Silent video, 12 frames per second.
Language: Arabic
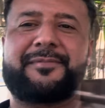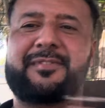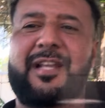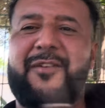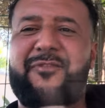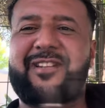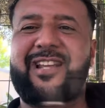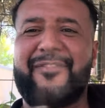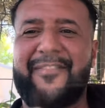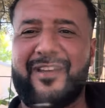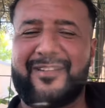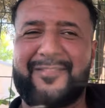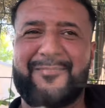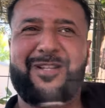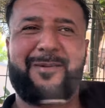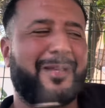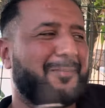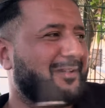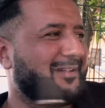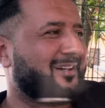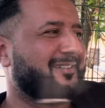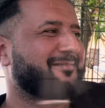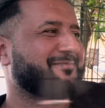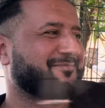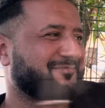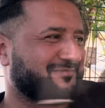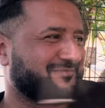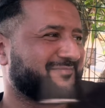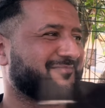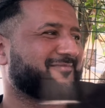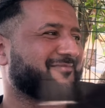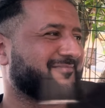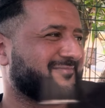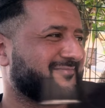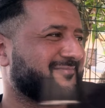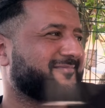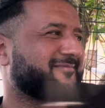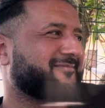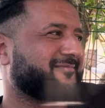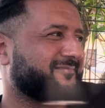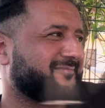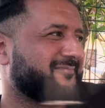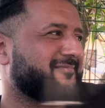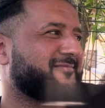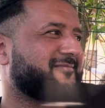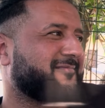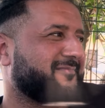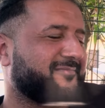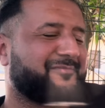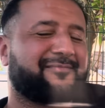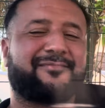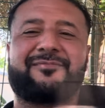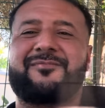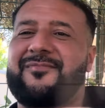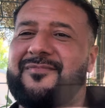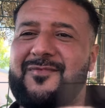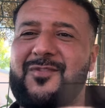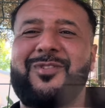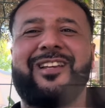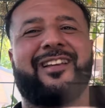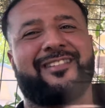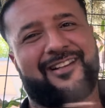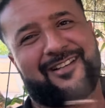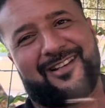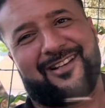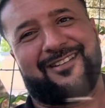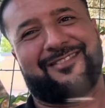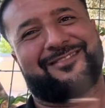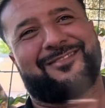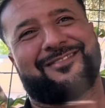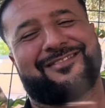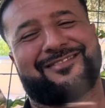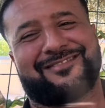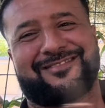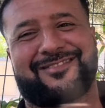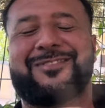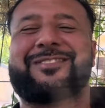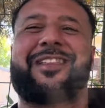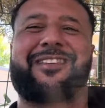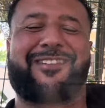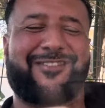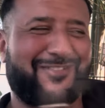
كان في تقافايت مشى بلا بيا الفيضان اخويا ودعيت عليه وطلقت له